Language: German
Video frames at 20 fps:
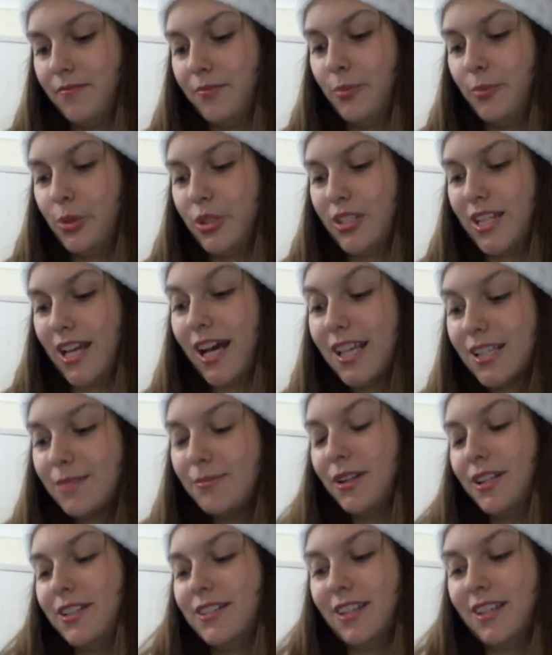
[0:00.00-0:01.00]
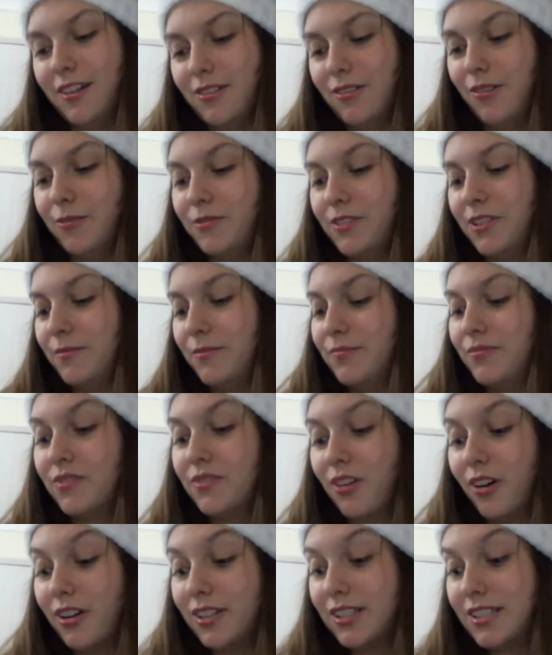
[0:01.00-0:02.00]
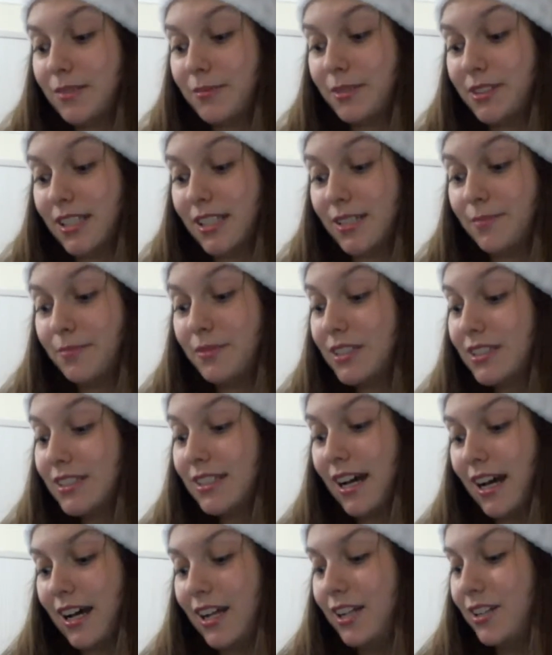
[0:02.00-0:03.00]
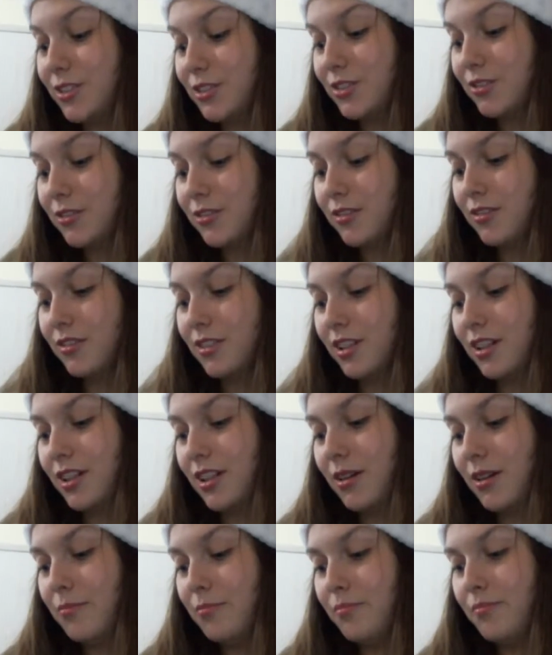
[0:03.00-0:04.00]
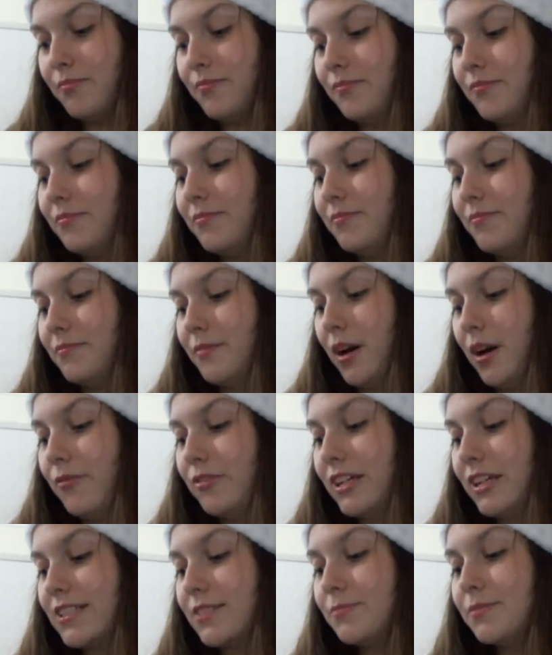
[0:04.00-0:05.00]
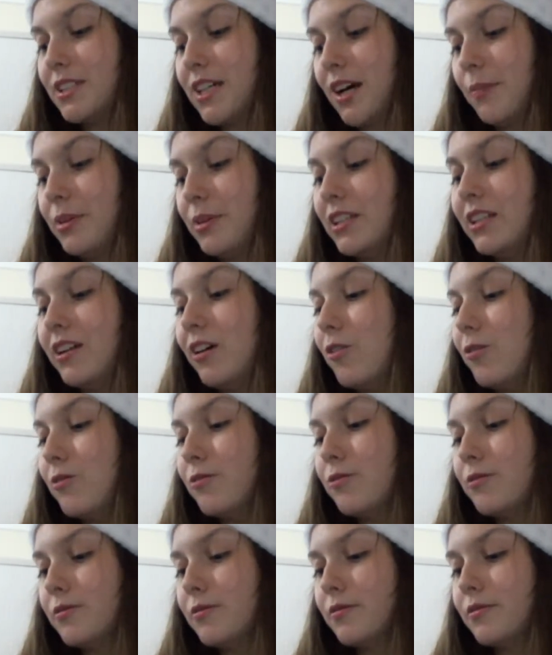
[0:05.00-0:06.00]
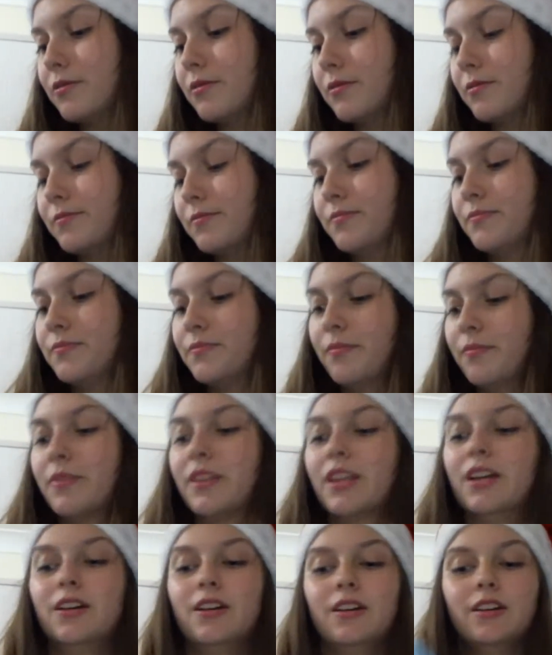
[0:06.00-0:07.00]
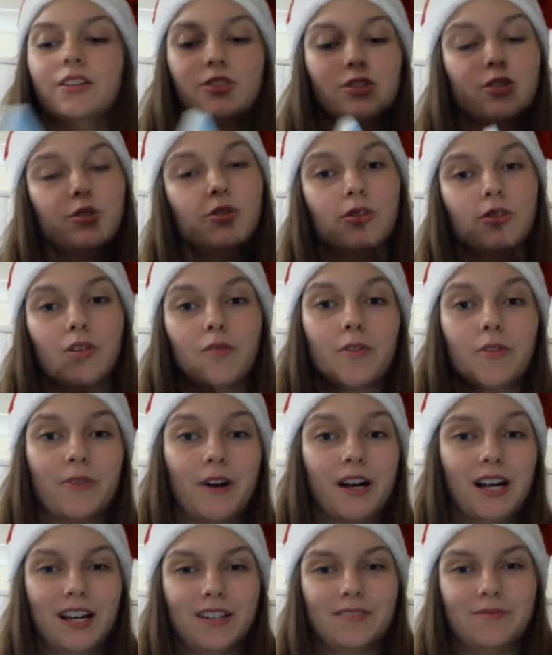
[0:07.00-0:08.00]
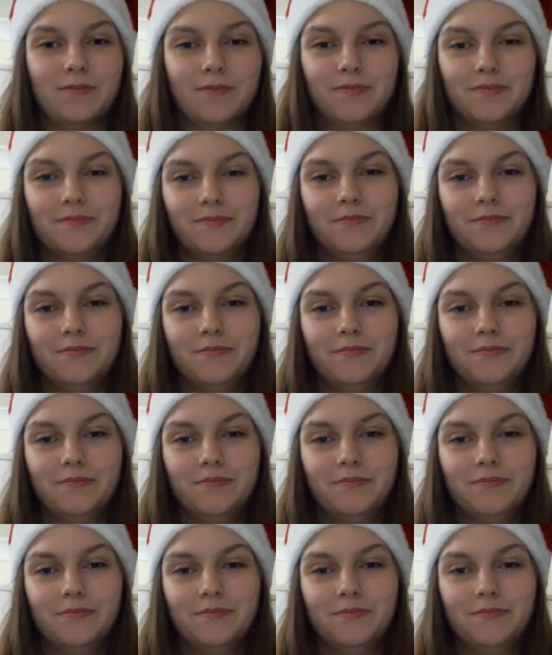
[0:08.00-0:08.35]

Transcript: Wir müssen erstmal die Seiten öffnen. Heute ist nämlich der siebte, also machen wir das siebte Kapitel auf. So, und wir fangen an.